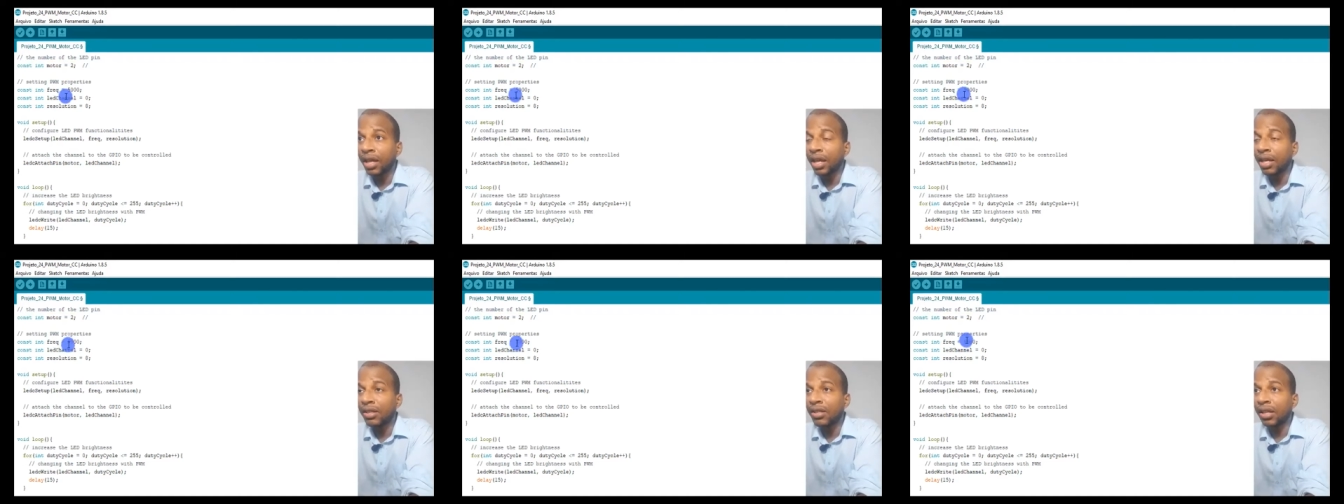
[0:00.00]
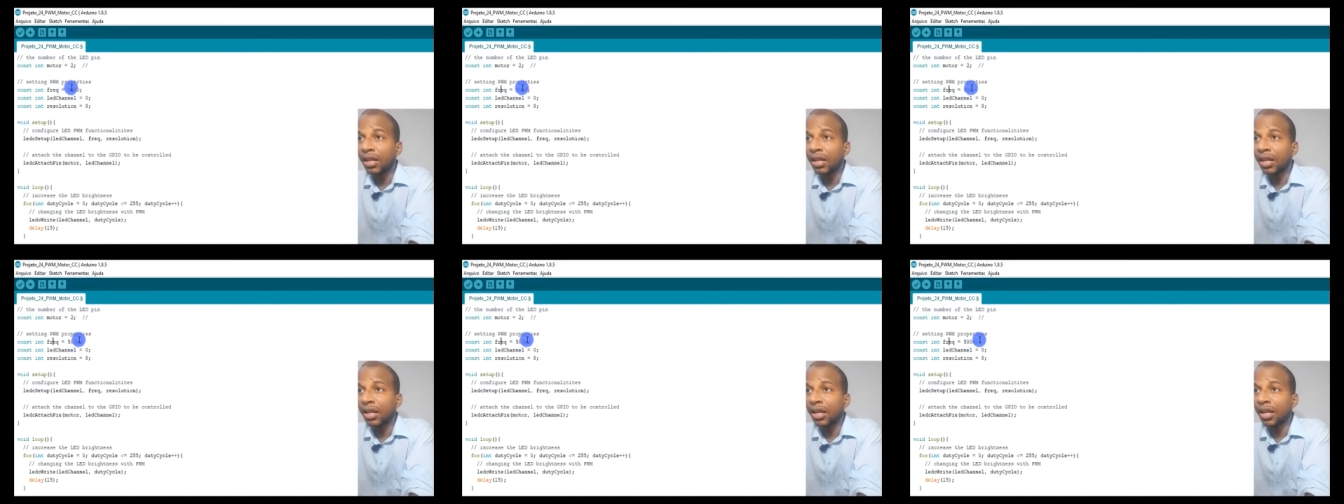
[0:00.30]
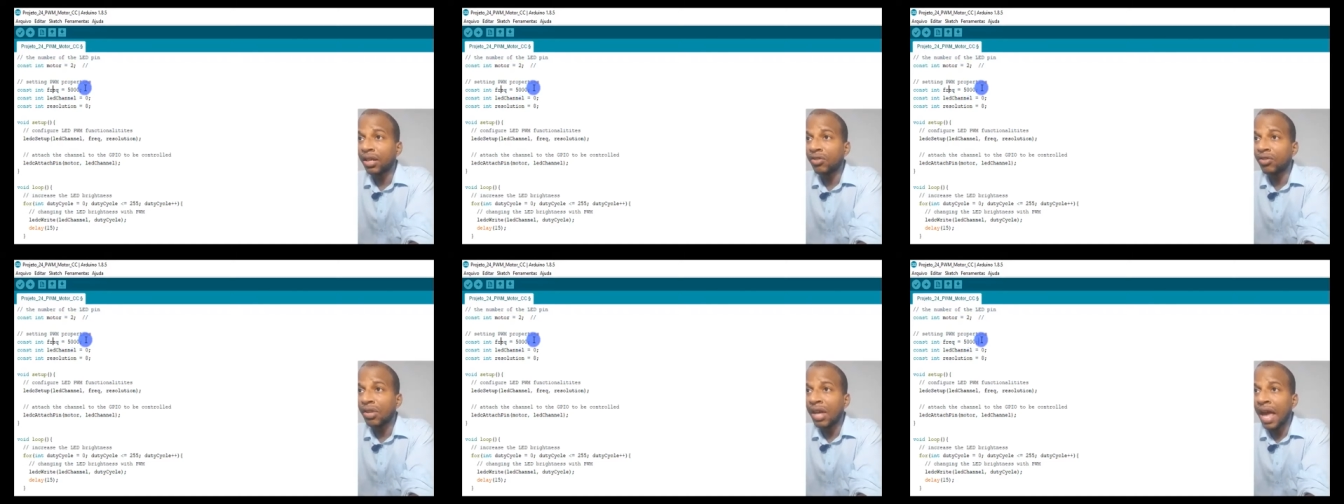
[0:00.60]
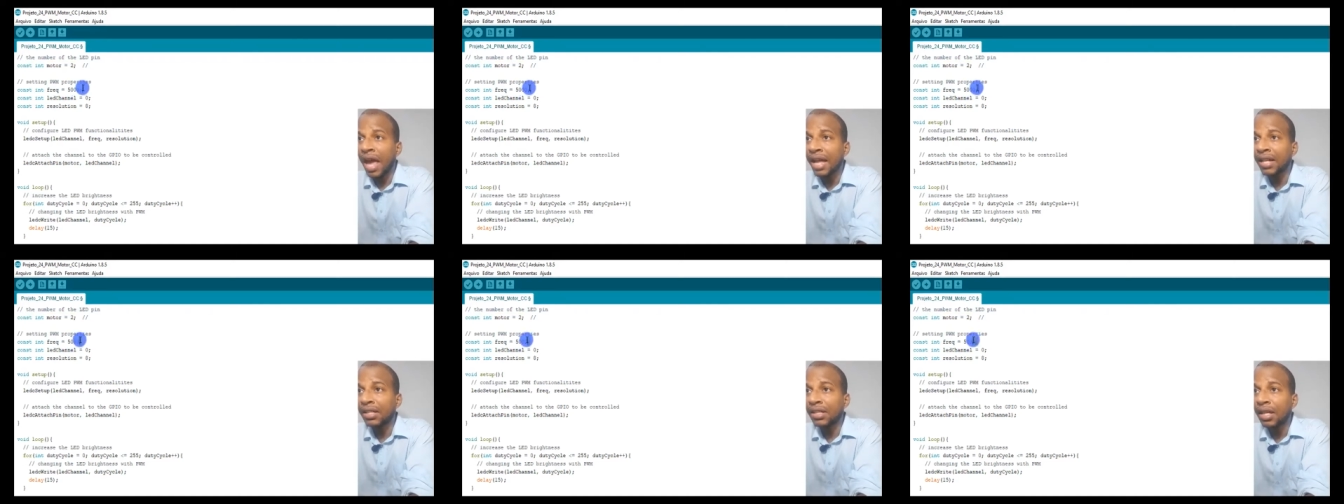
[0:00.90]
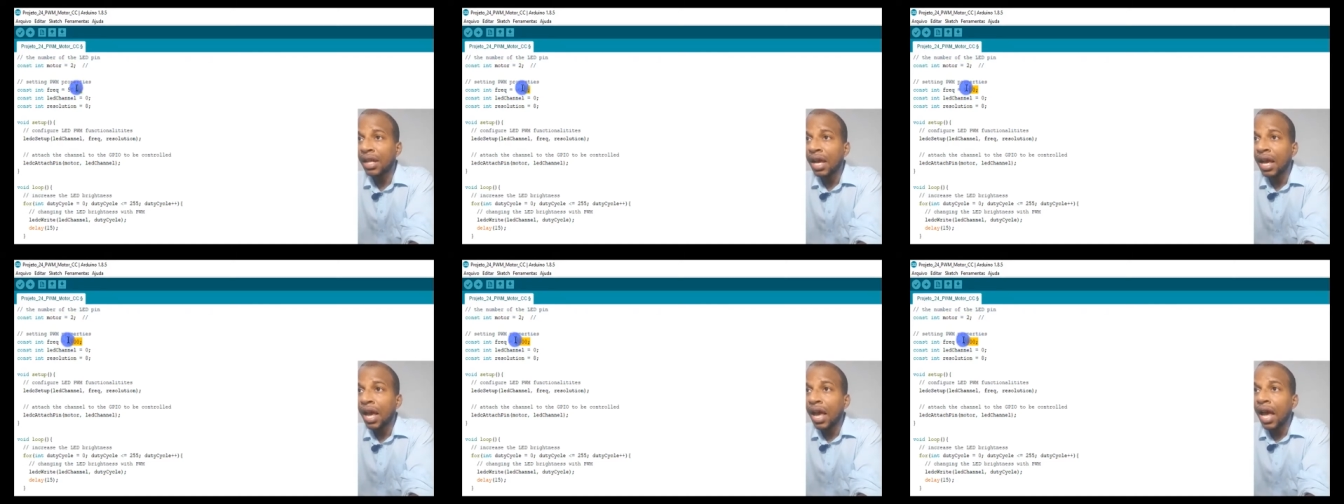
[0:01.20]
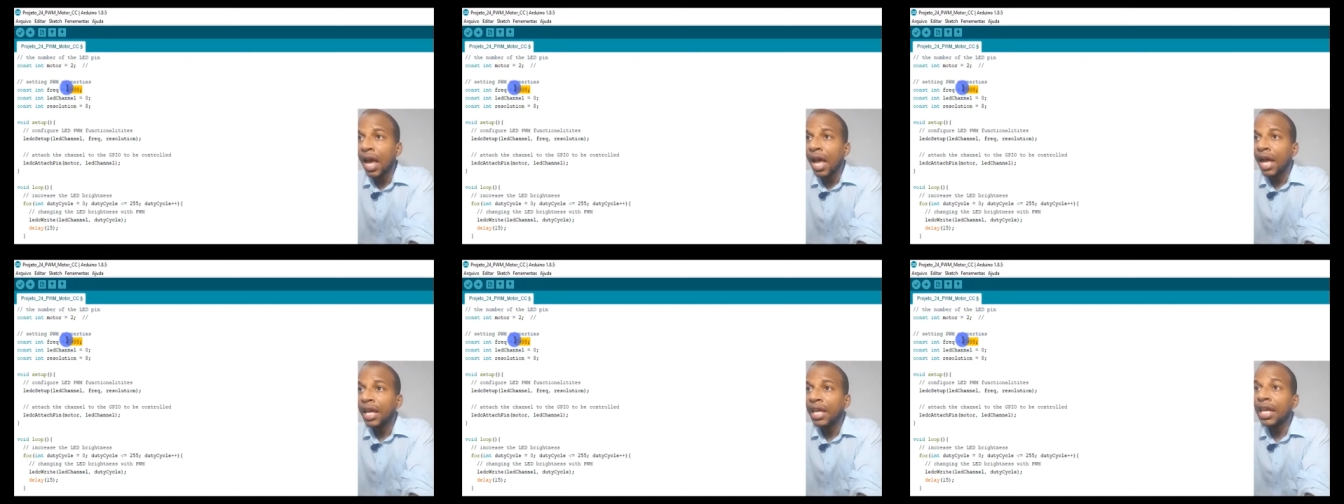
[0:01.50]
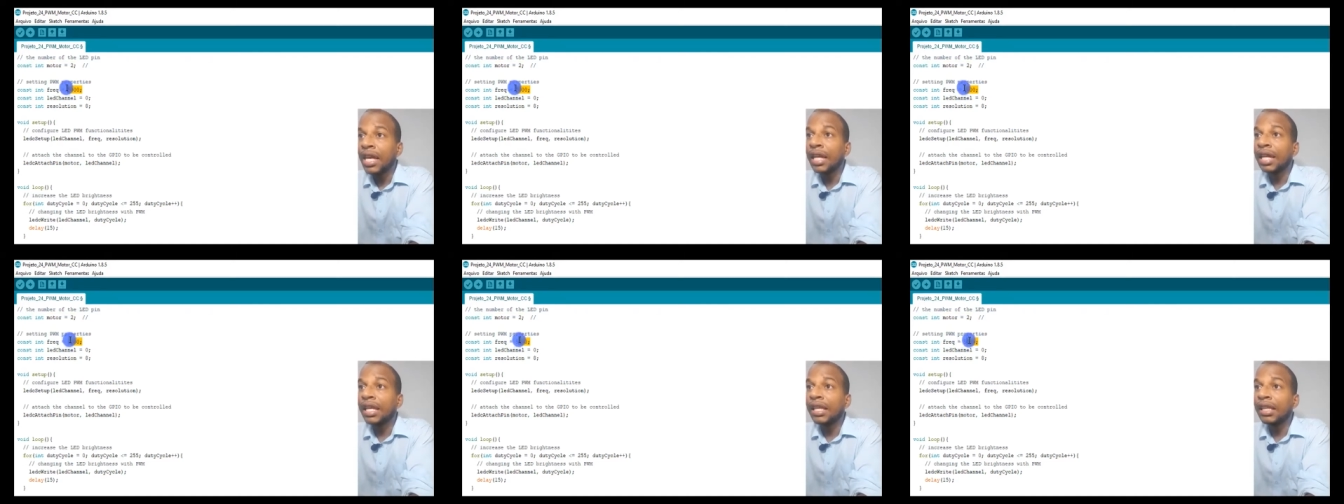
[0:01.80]
500 aqui, 500 Hz
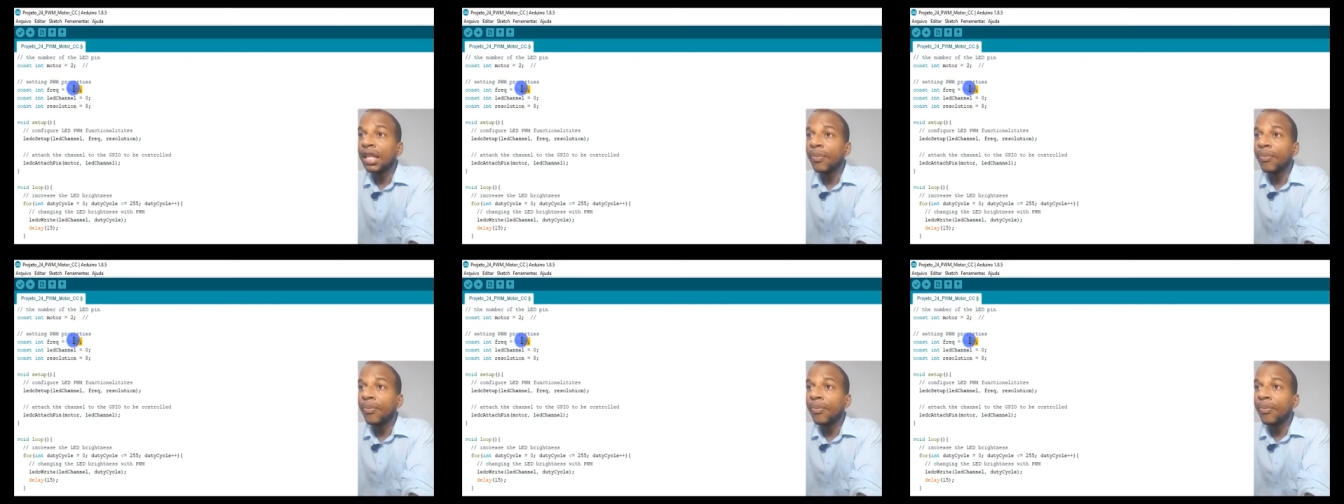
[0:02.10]
e aqui